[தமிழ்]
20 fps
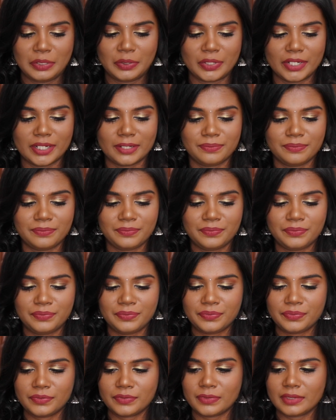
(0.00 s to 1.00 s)
ஓகே
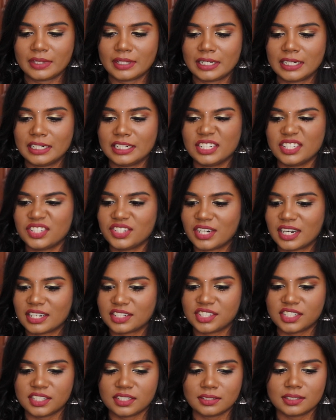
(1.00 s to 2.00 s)

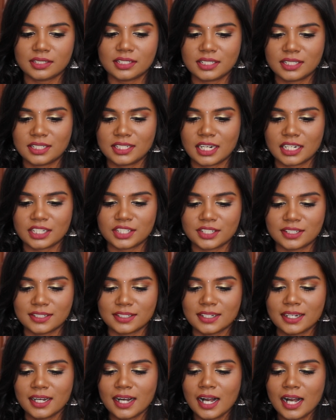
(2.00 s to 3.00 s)
டிஸ்ட்ராக்ஷன் டிஸ்ட்ராக்ஷன்
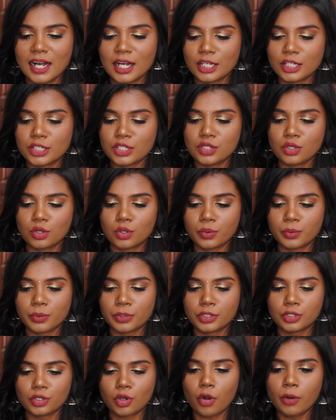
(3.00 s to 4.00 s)
ஸோ
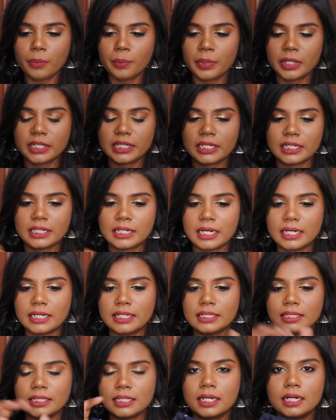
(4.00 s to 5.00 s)
டாப் பார்த்தீங்கன்னா
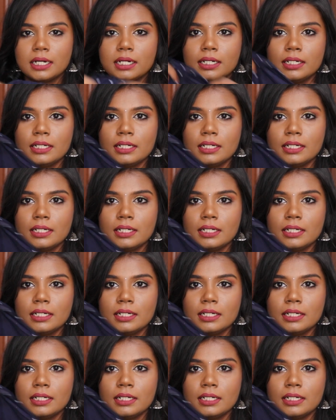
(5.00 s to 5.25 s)
இதுதான்